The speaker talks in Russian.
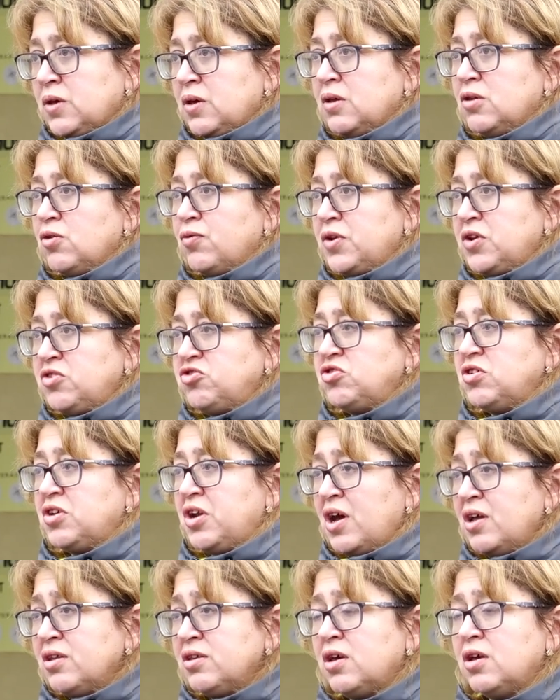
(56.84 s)
такі новорічні
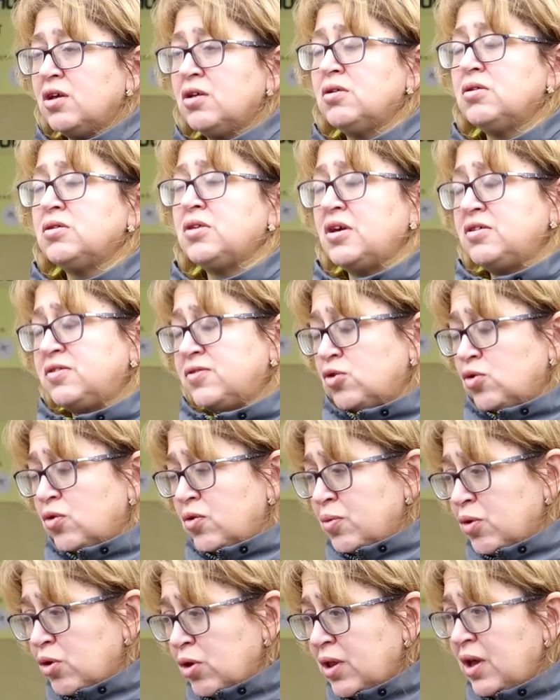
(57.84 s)
ранки, День
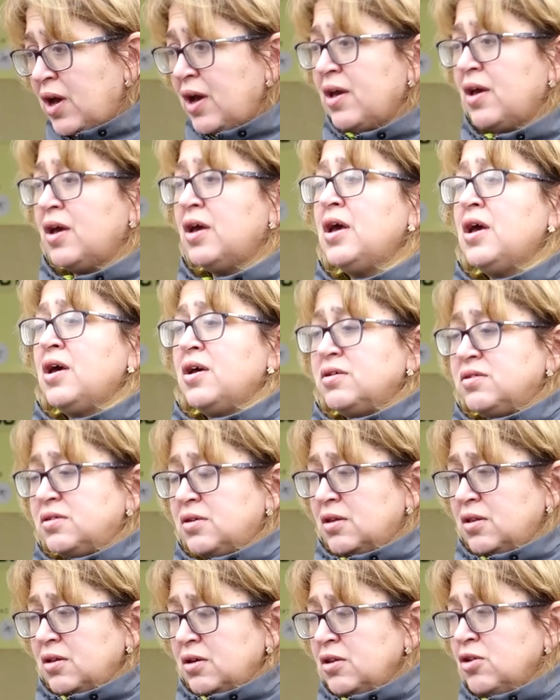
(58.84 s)
Святого Миколая
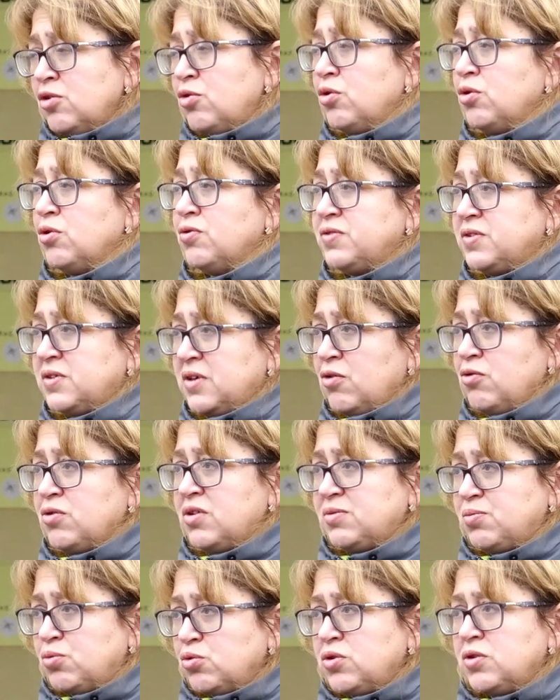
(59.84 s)
з ялинкою. Все у
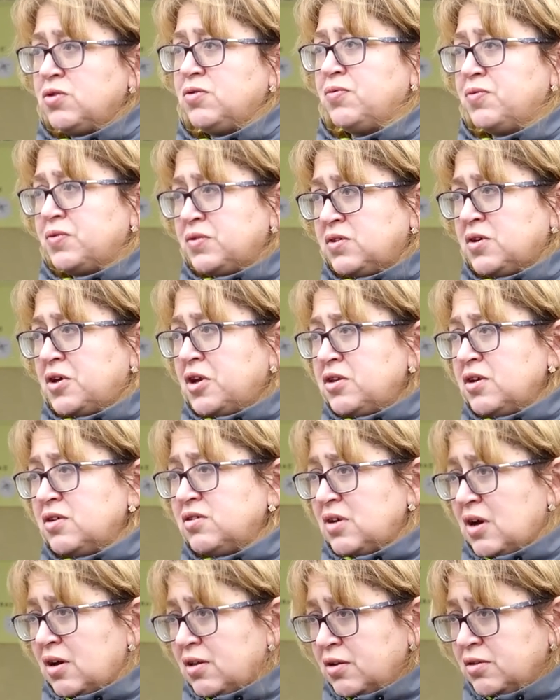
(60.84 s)
нас будуть в закритих
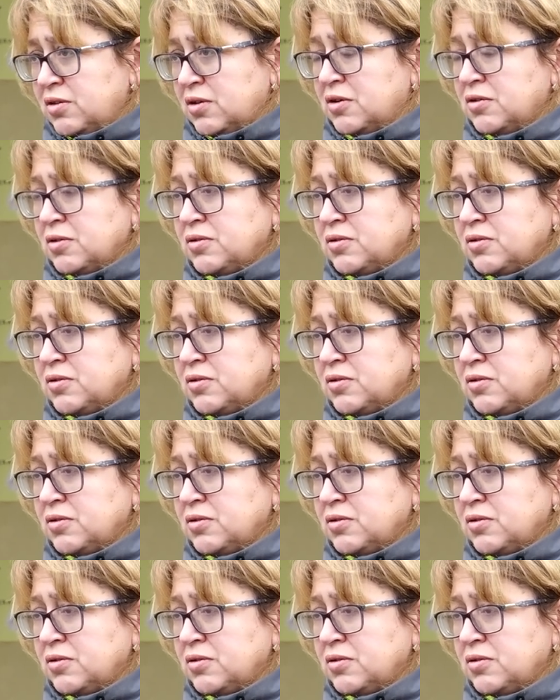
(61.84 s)
закладах.